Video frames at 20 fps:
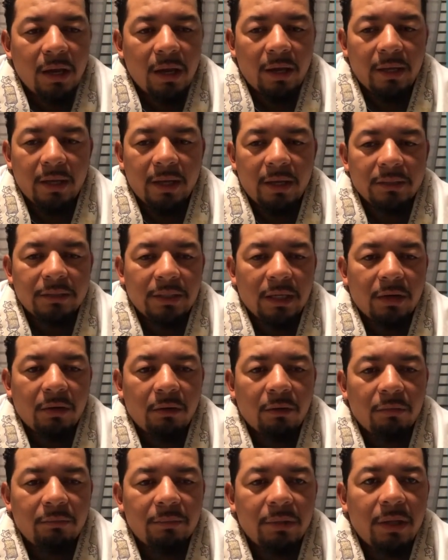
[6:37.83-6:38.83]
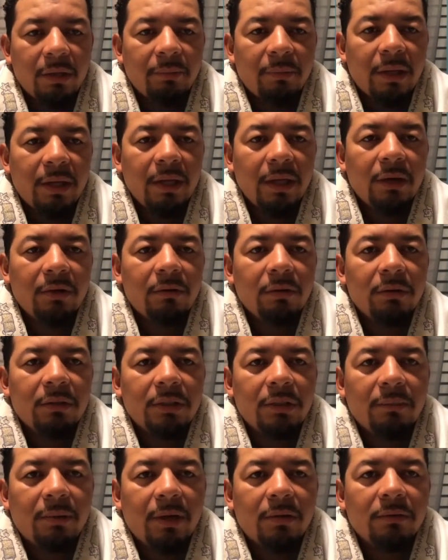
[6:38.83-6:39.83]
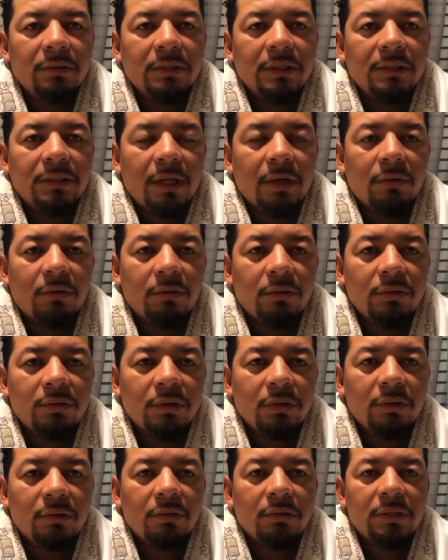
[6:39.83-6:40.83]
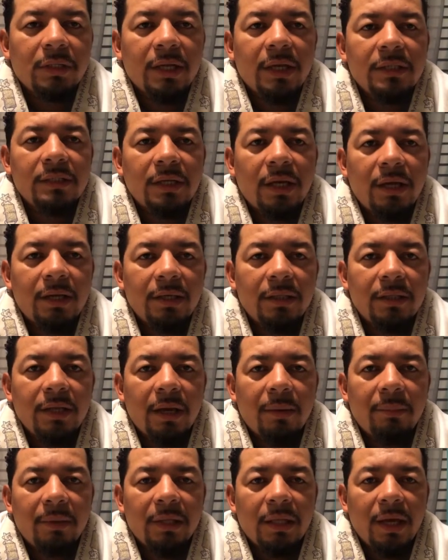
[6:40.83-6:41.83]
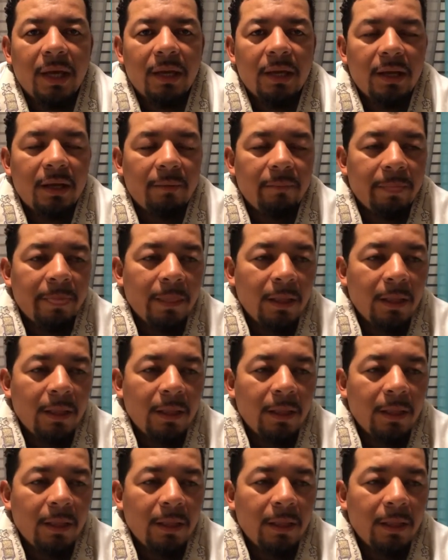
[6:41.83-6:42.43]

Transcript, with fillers: allá hasta Colombia, en México, los hermanos que están con nosotros en el Chajarit de la mañana.